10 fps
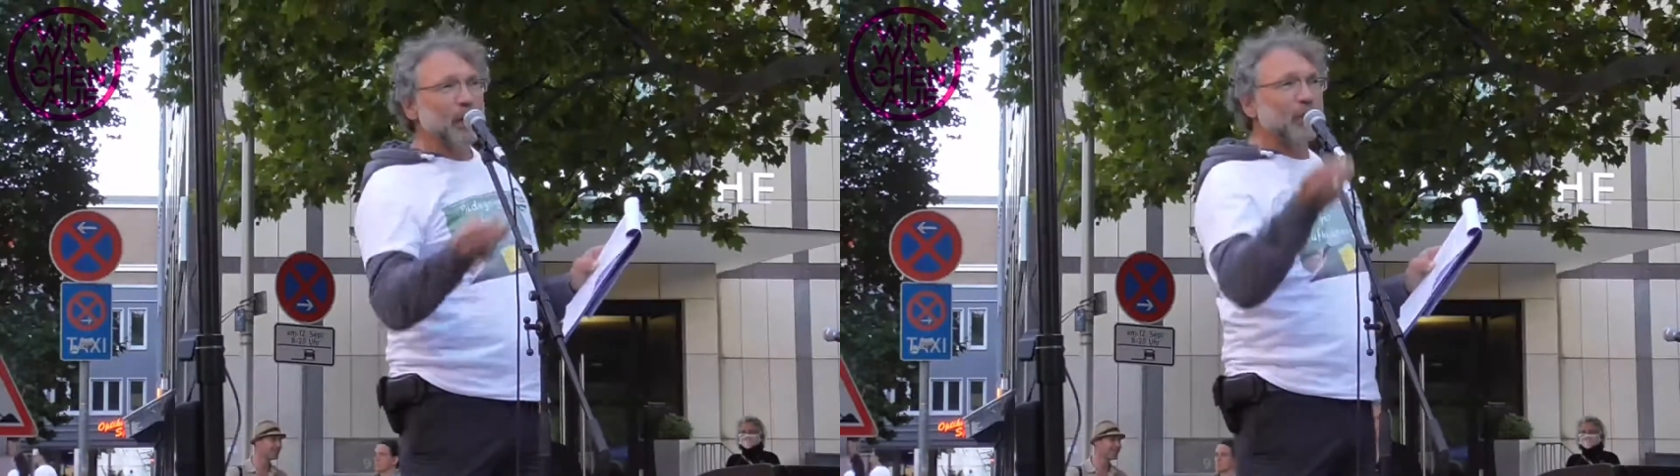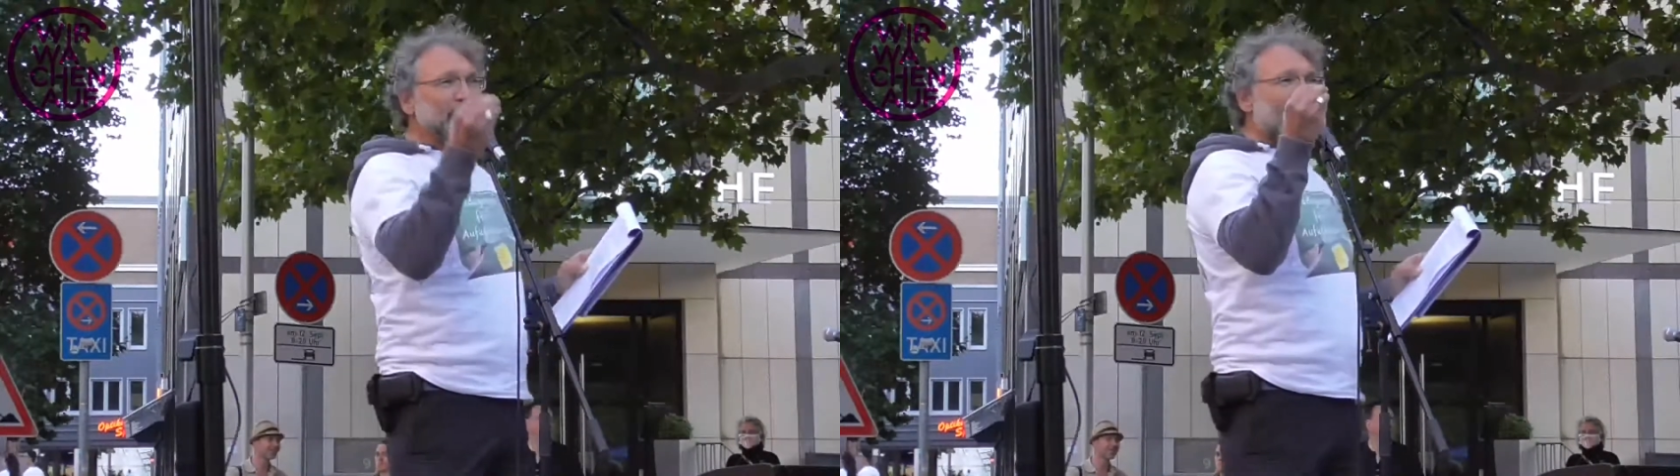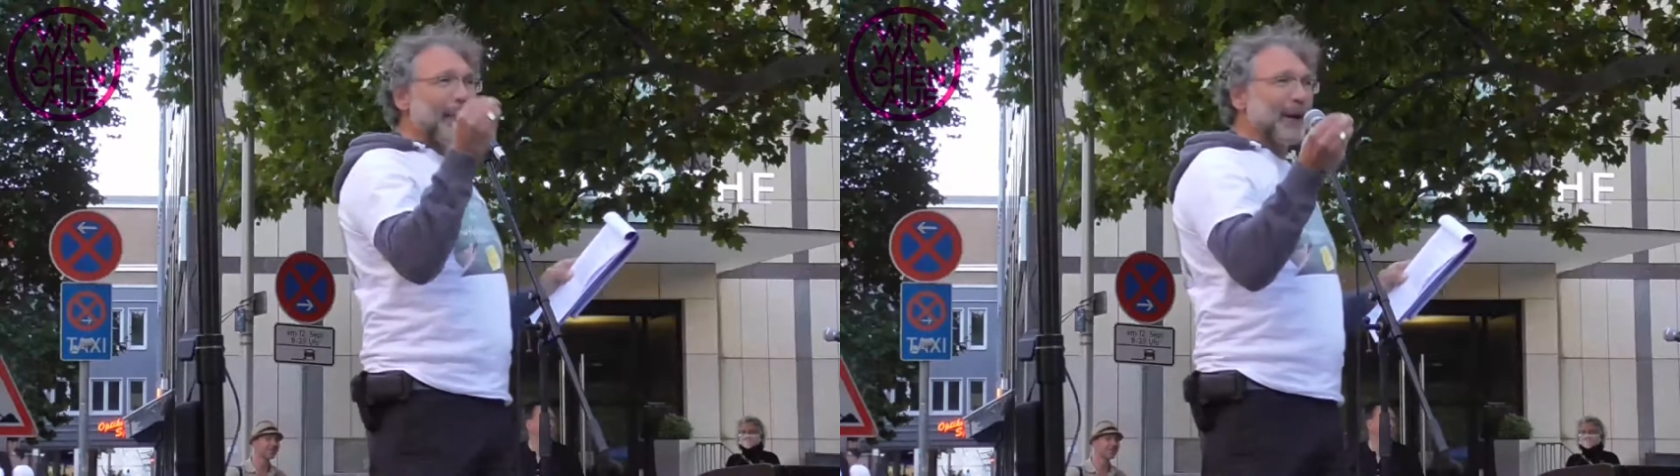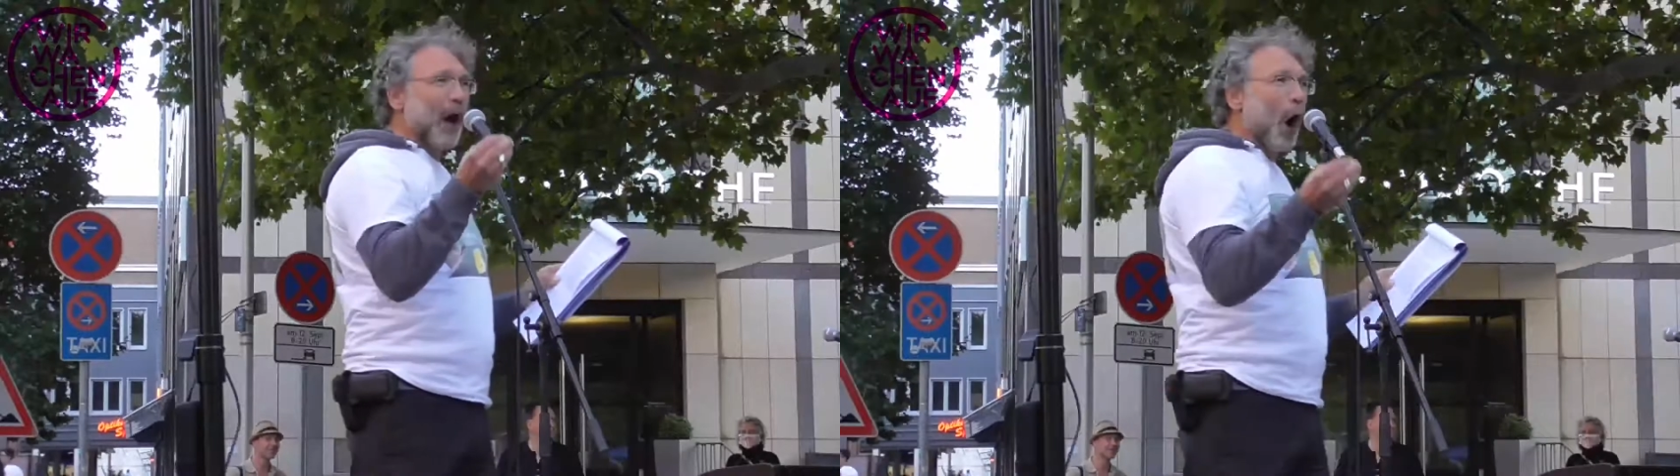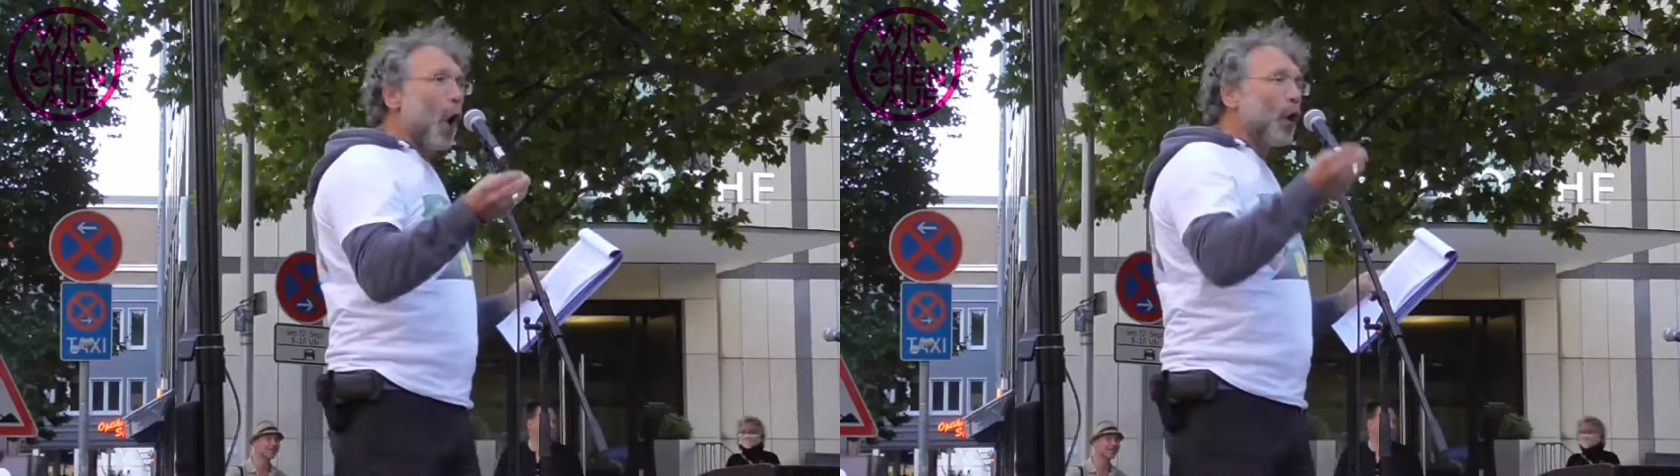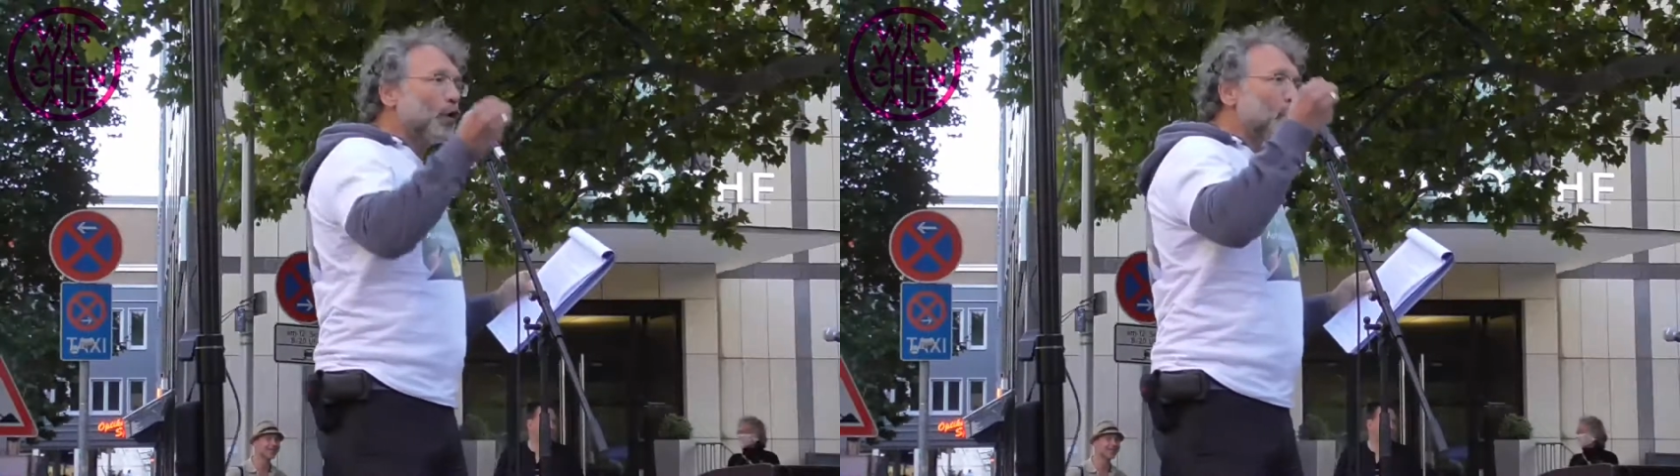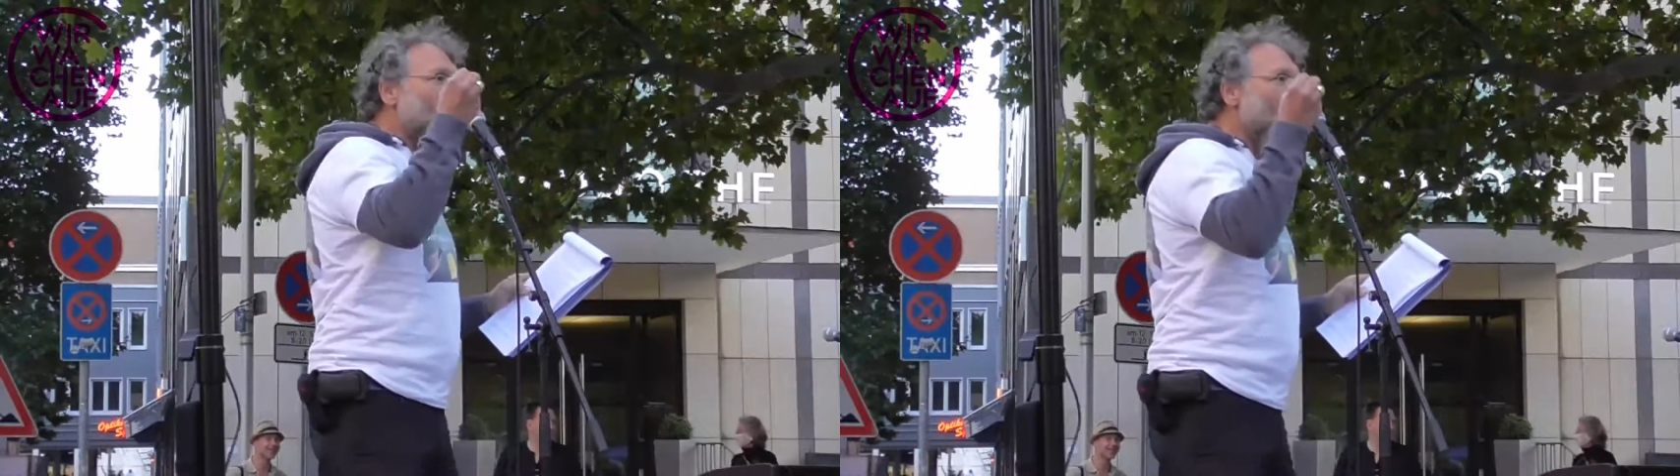und damit auch die